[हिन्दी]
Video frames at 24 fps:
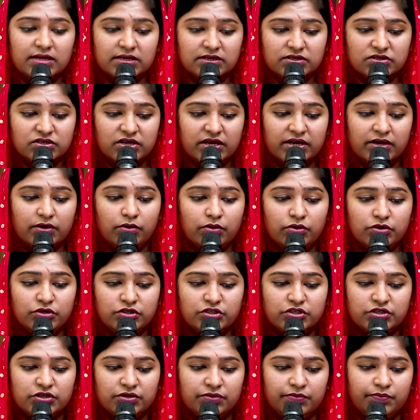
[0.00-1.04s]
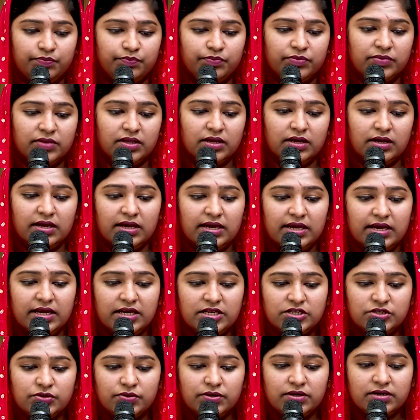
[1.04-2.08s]
जय घोष
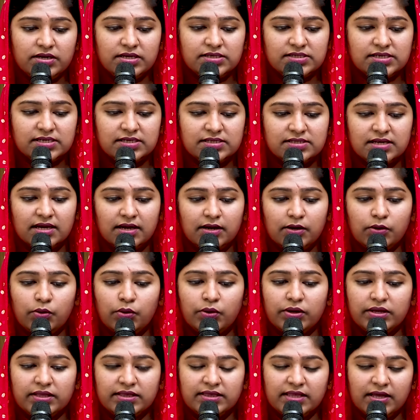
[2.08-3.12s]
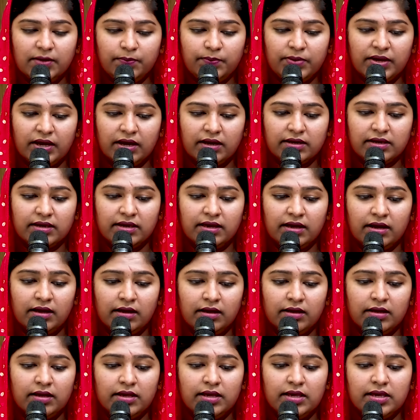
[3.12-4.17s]
ईश्वर ने संसार को इतना प्यार किया
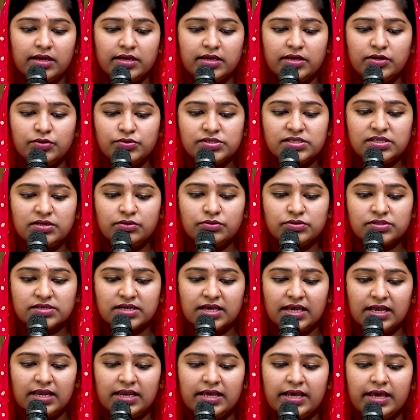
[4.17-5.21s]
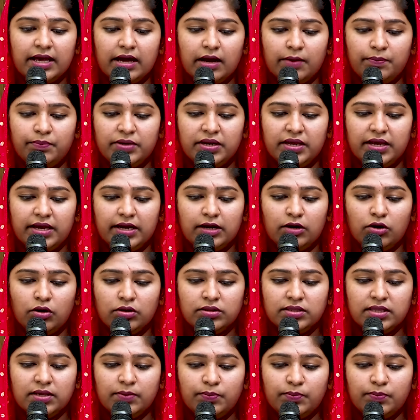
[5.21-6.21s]
कि उसने उसके लिए अपने इकलौते